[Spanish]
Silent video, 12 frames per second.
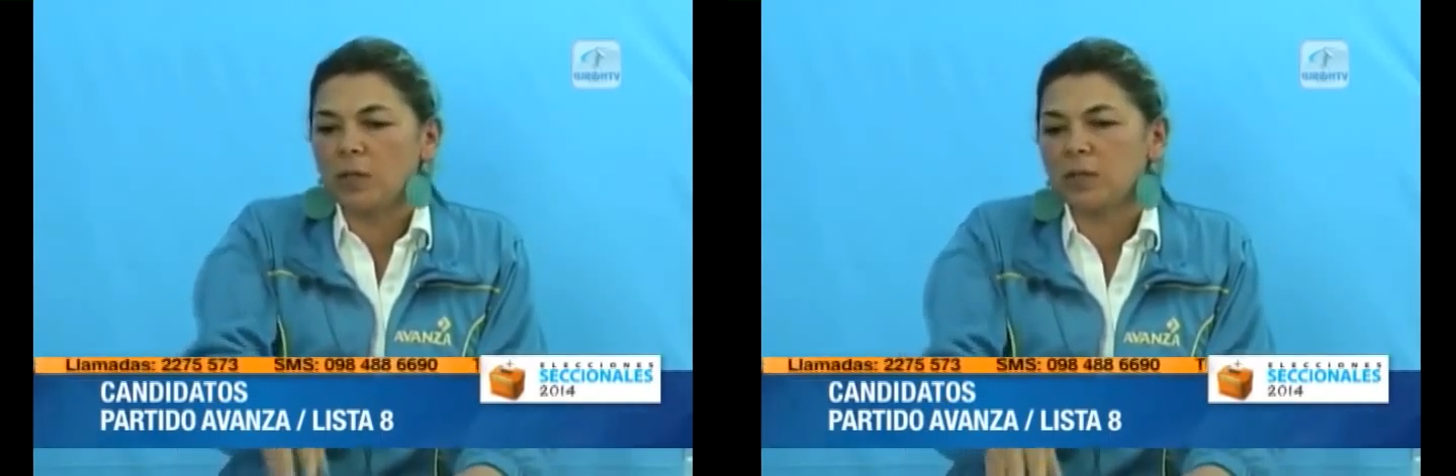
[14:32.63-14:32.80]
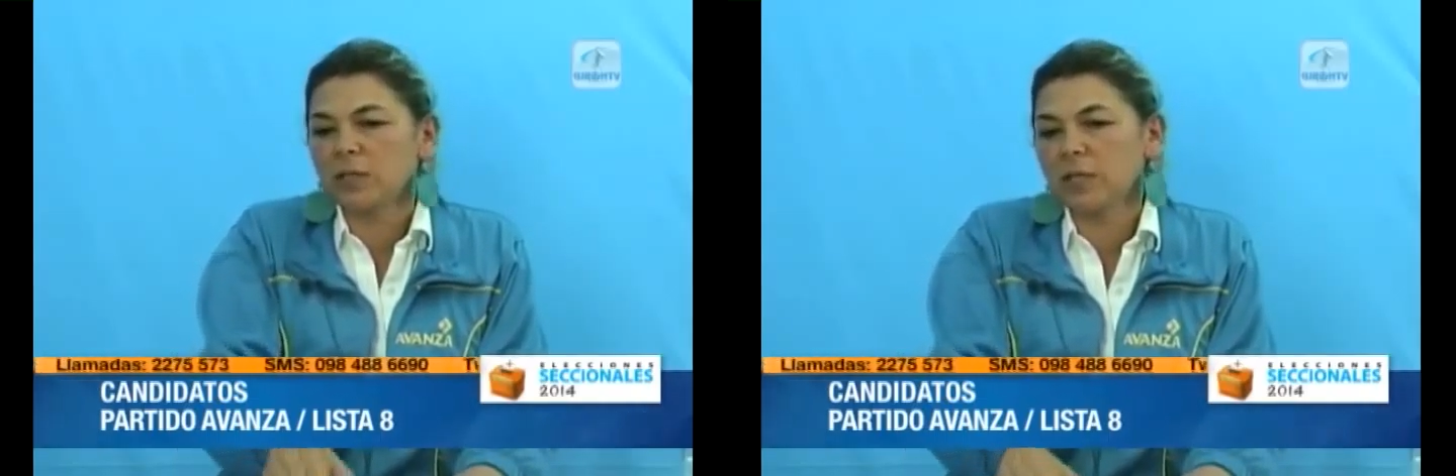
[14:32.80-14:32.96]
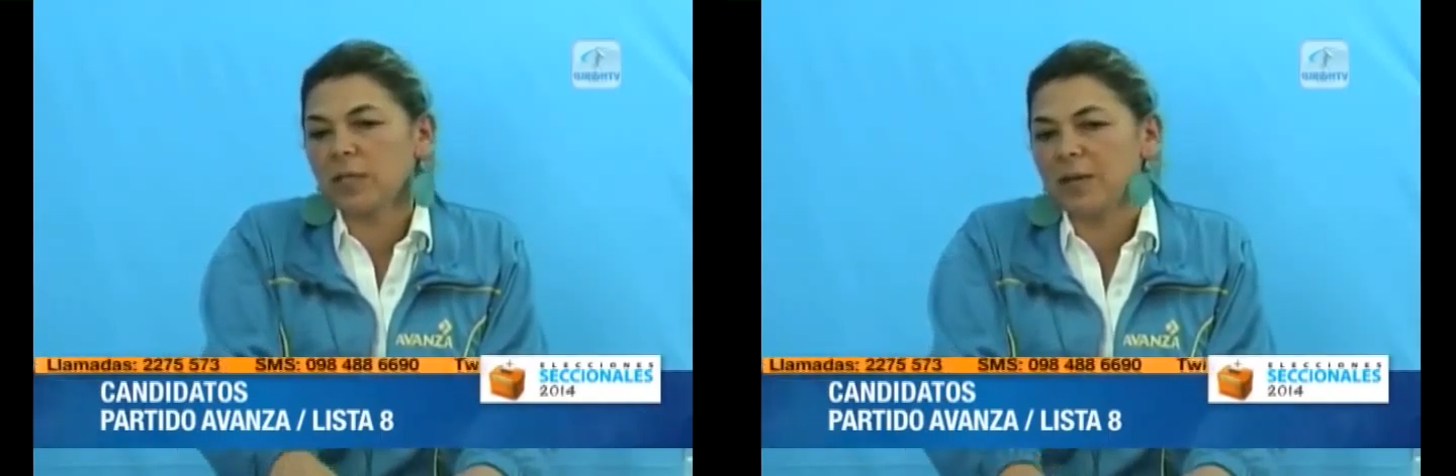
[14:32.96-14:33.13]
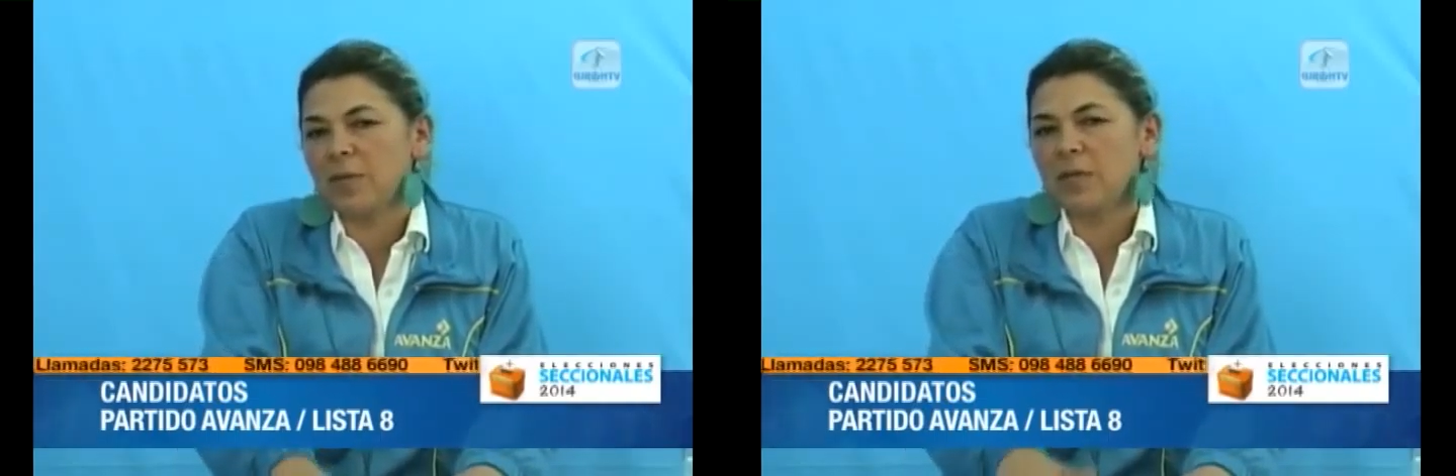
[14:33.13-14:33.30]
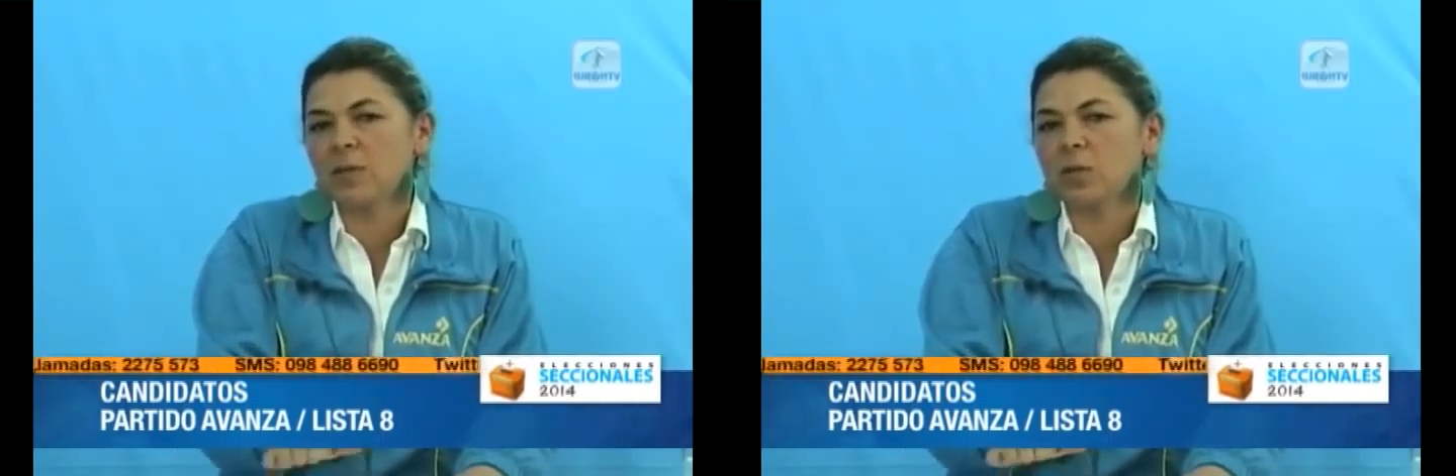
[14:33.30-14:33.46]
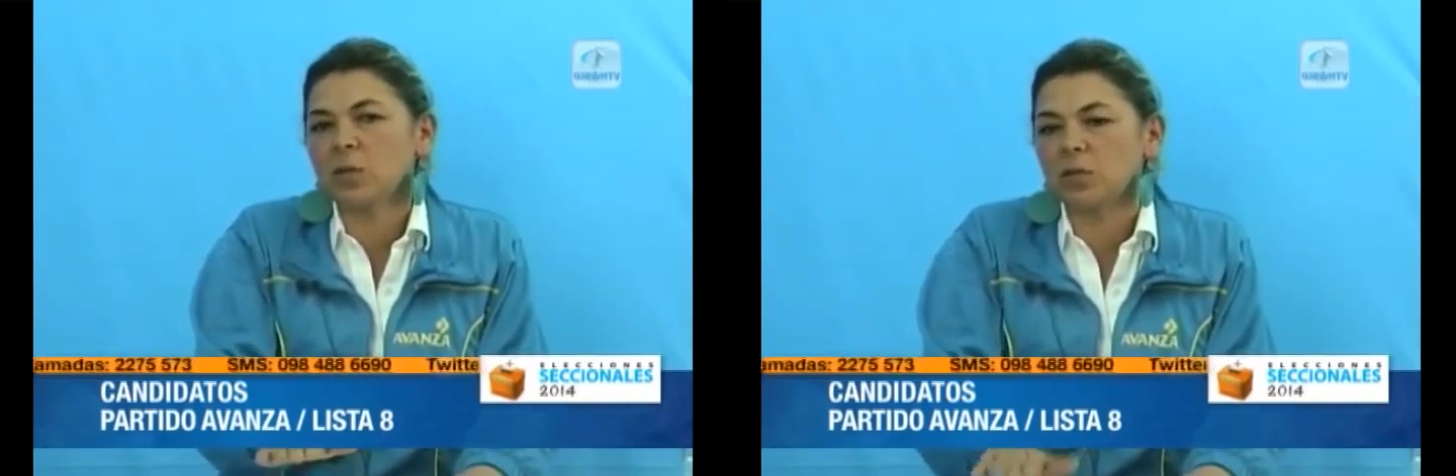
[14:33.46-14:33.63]

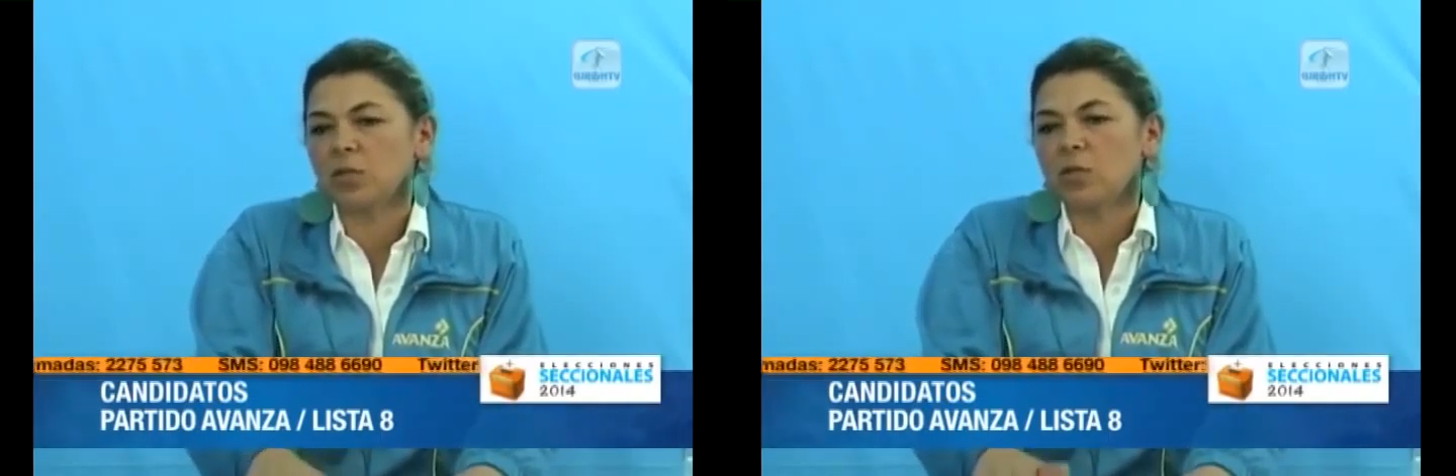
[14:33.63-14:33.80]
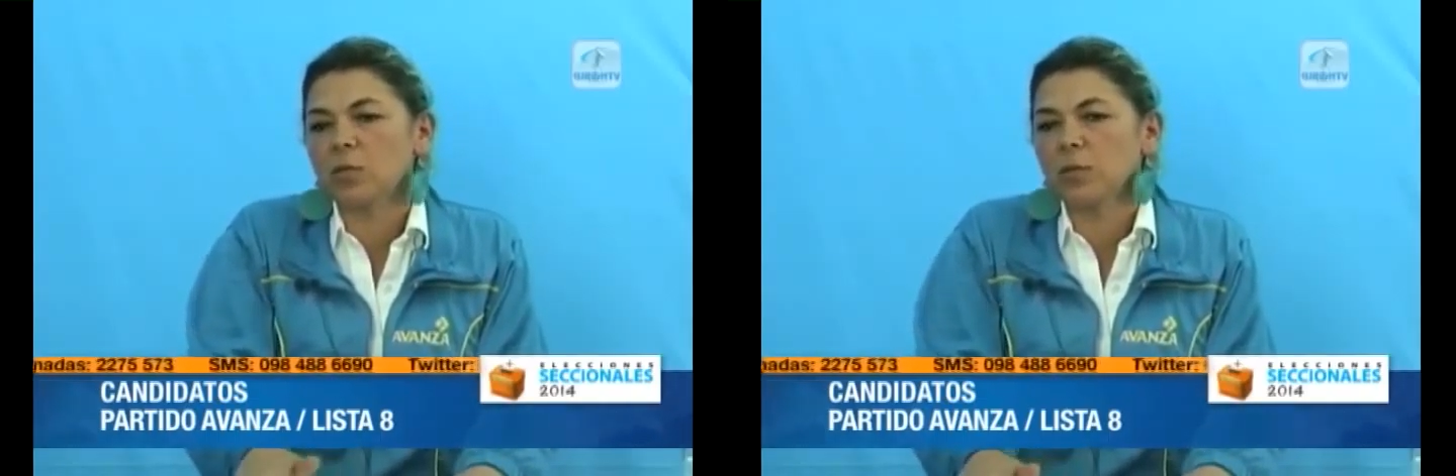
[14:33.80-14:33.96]
reclamando todo,